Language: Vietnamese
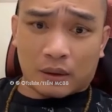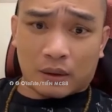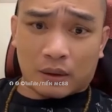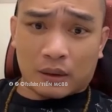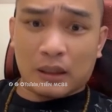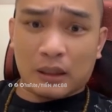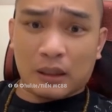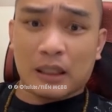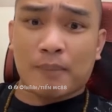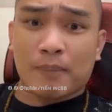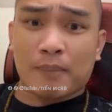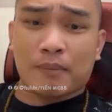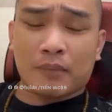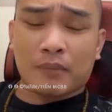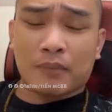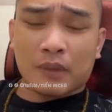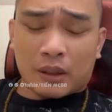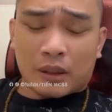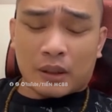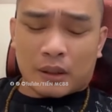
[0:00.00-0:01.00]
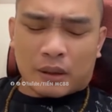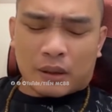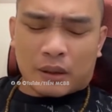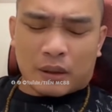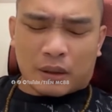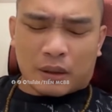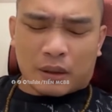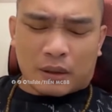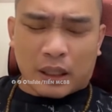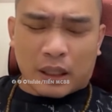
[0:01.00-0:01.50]
những năm
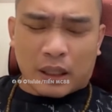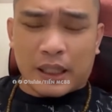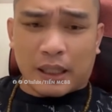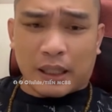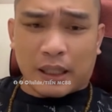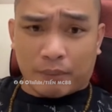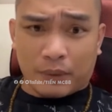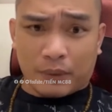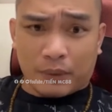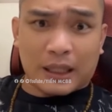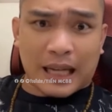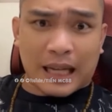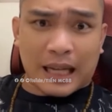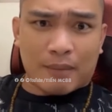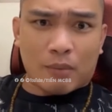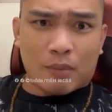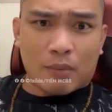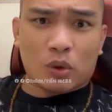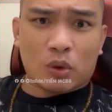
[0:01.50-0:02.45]
thời điểm những cái mấu